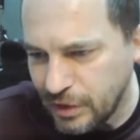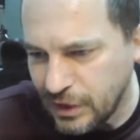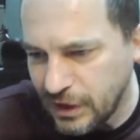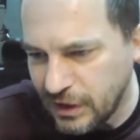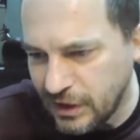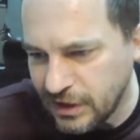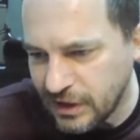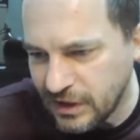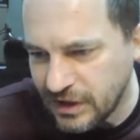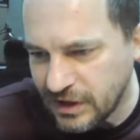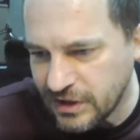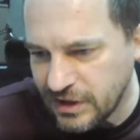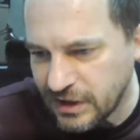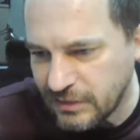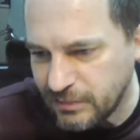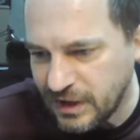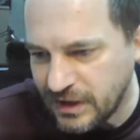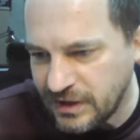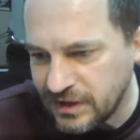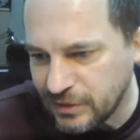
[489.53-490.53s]
Ya
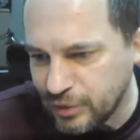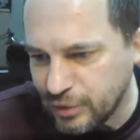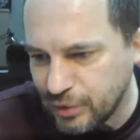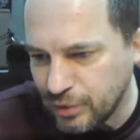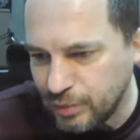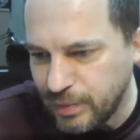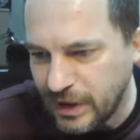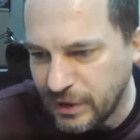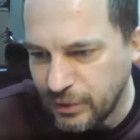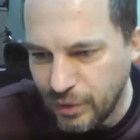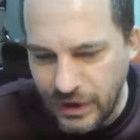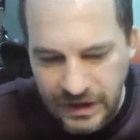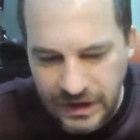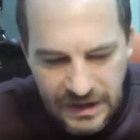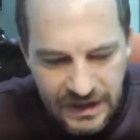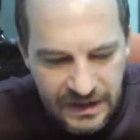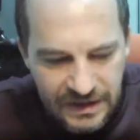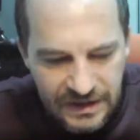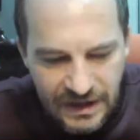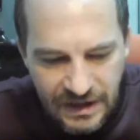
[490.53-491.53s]
arkadaşlar bakın şu panoya
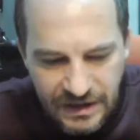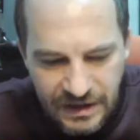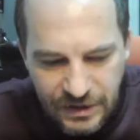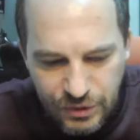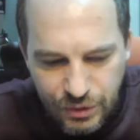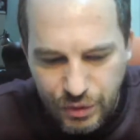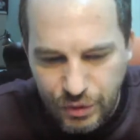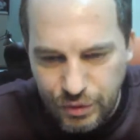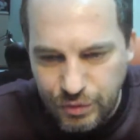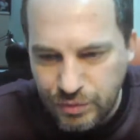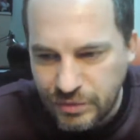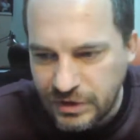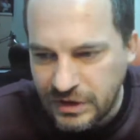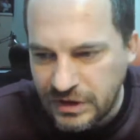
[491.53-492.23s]
tekrar yazıyorum.